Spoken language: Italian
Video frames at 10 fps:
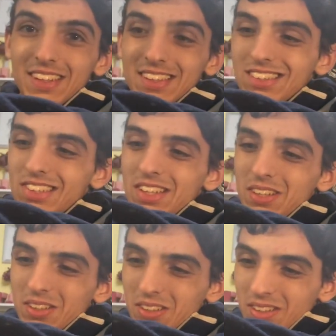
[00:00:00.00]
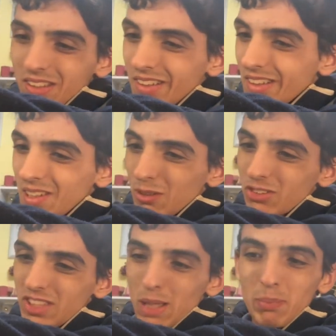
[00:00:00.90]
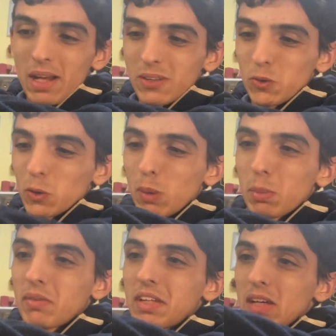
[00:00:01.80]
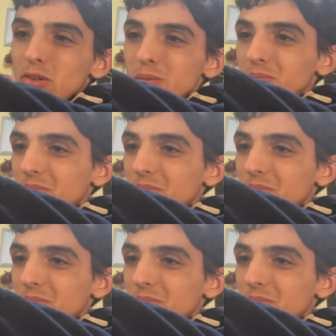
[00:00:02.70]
Sì, non si è aperto come prevedevo.